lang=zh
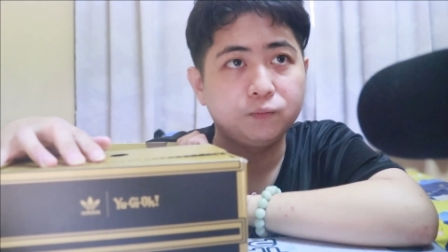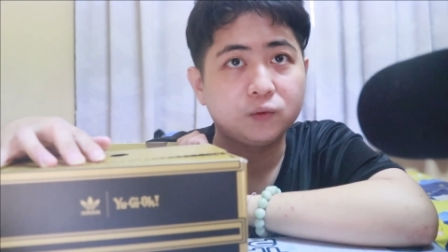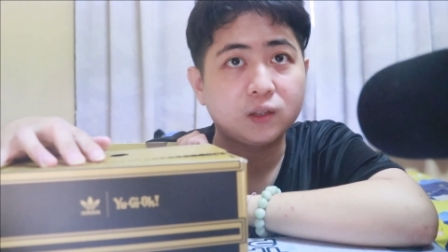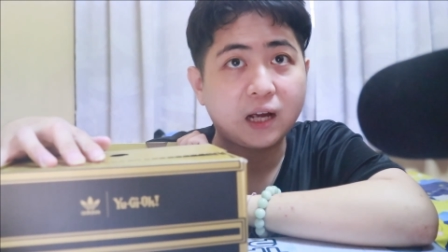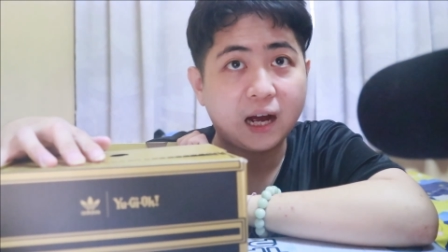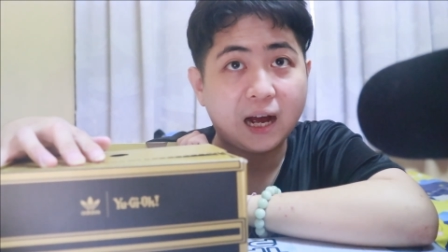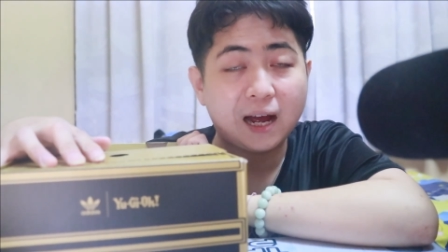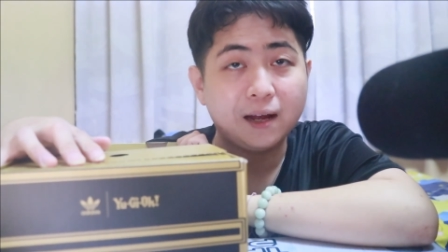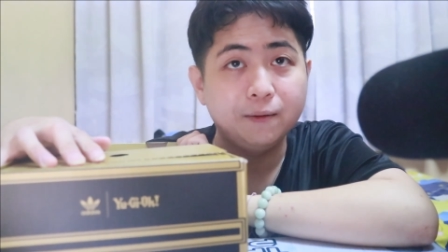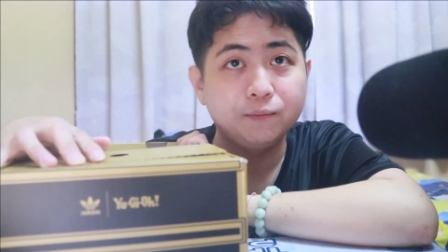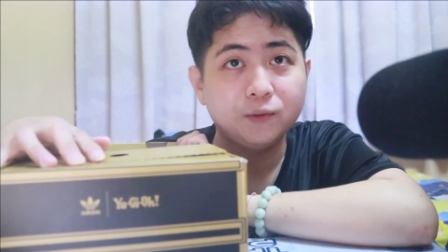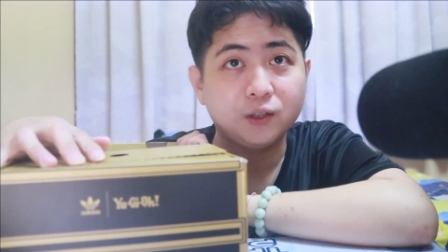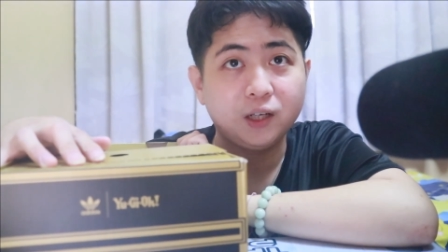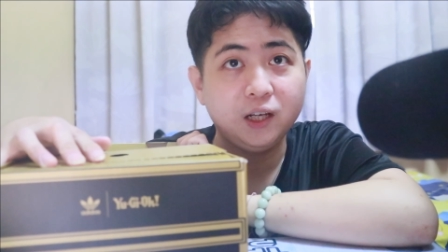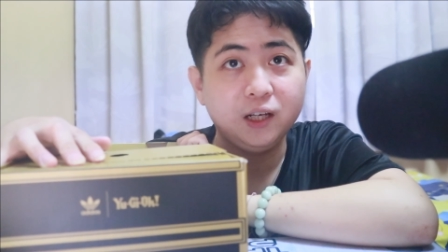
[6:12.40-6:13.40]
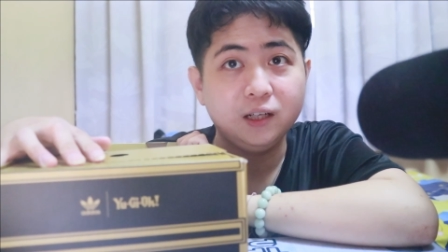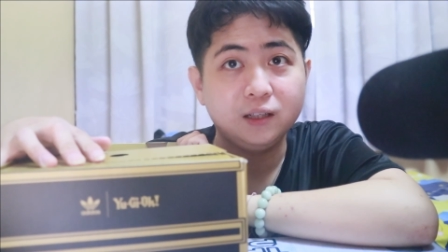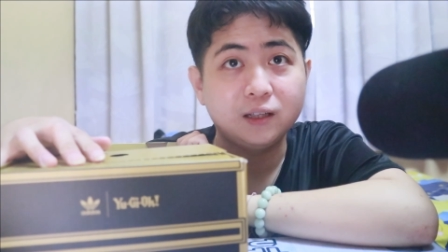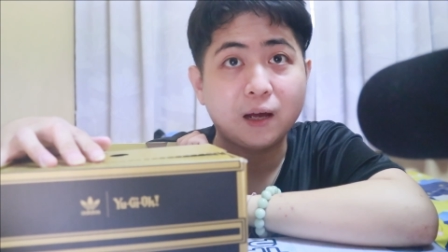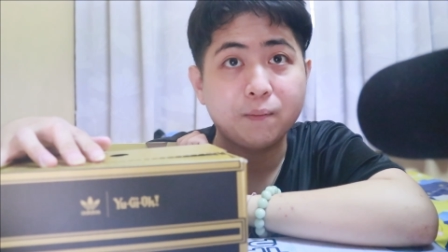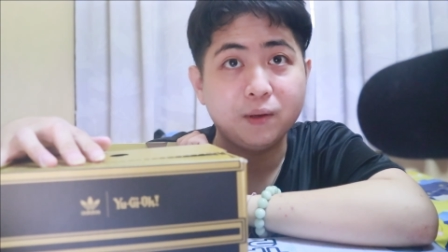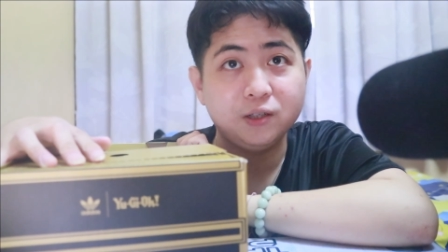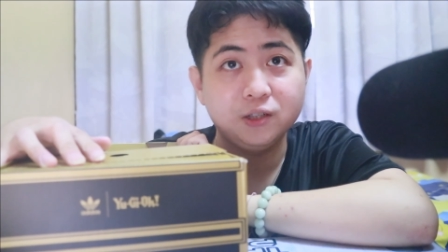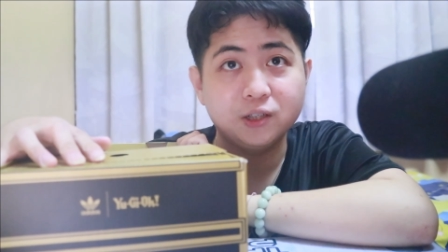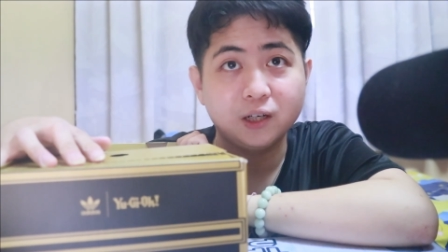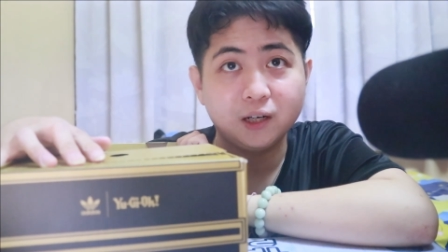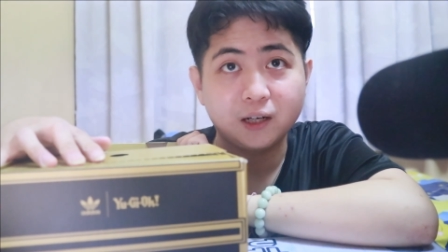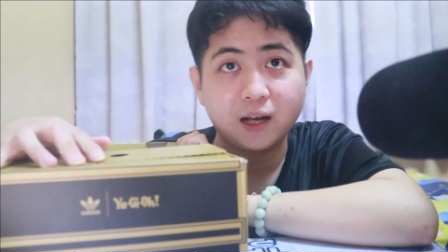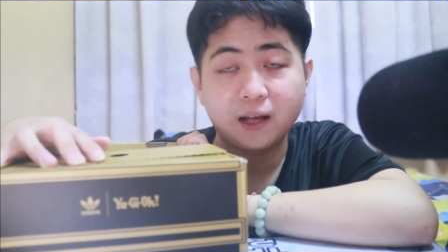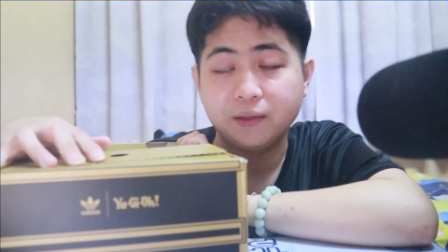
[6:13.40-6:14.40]
卡，OK，That magician
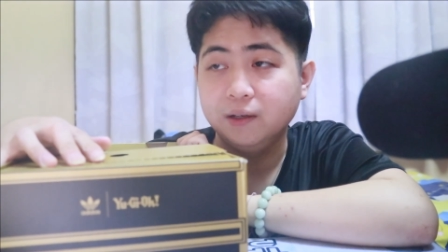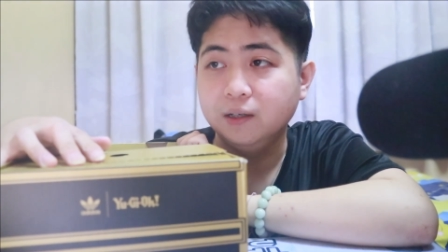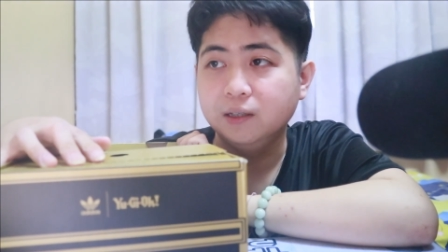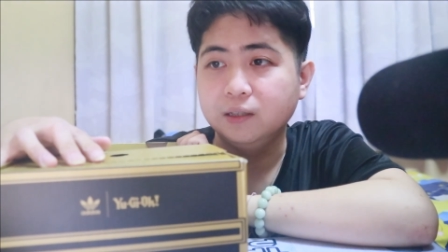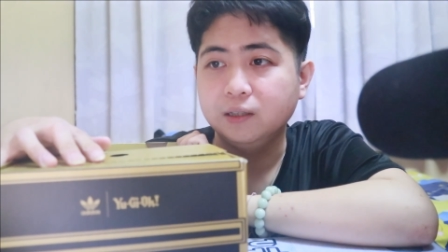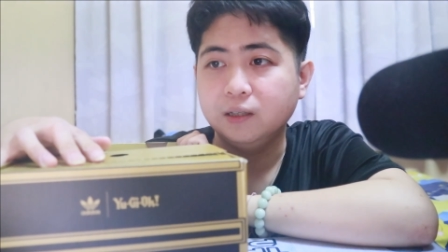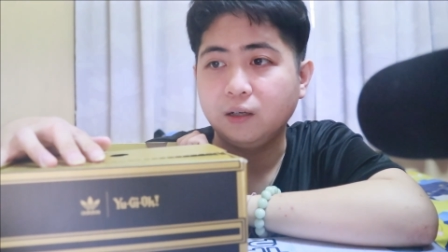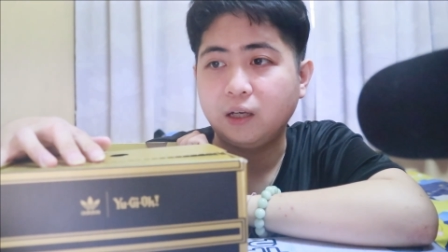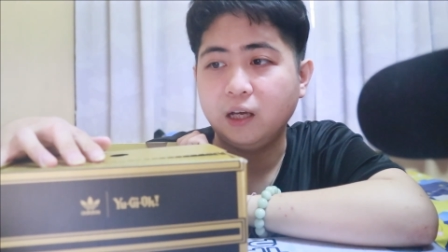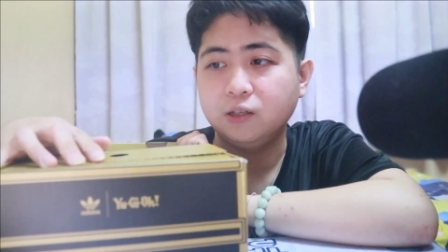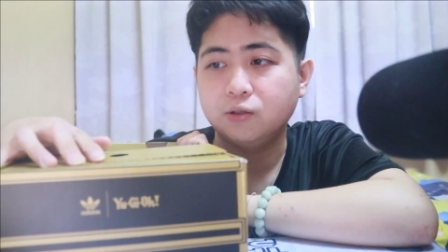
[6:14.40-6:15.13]
的卡，OK，